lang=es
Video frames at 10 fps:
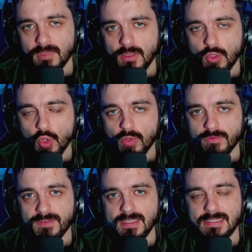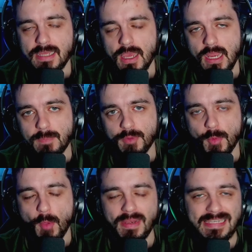lo confiesa el
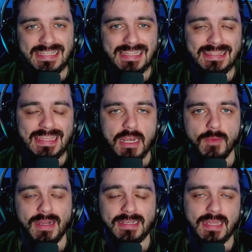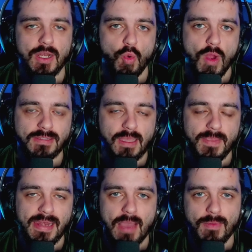propio presidente del Barça, el cual
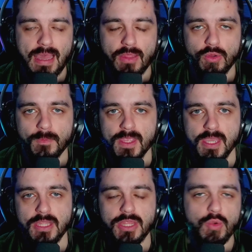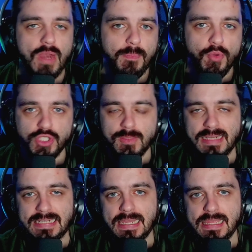también ha hablado de una
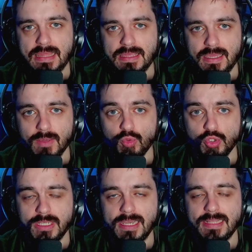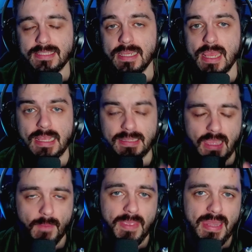posible salida de Busquets.
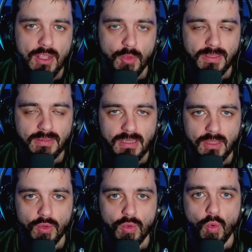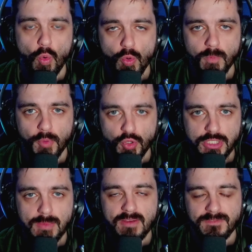También ha comentado un
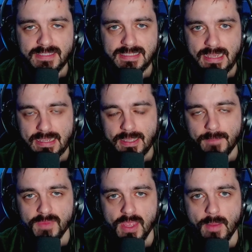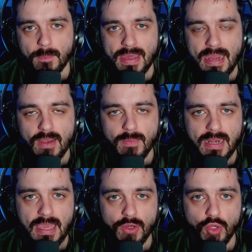posible fichaje para el
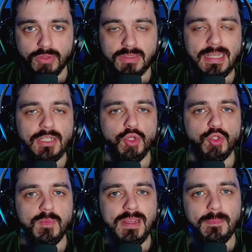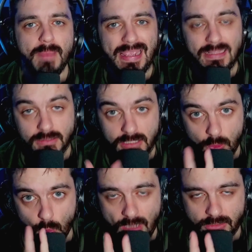verano del
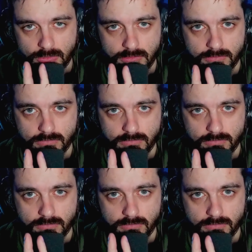2024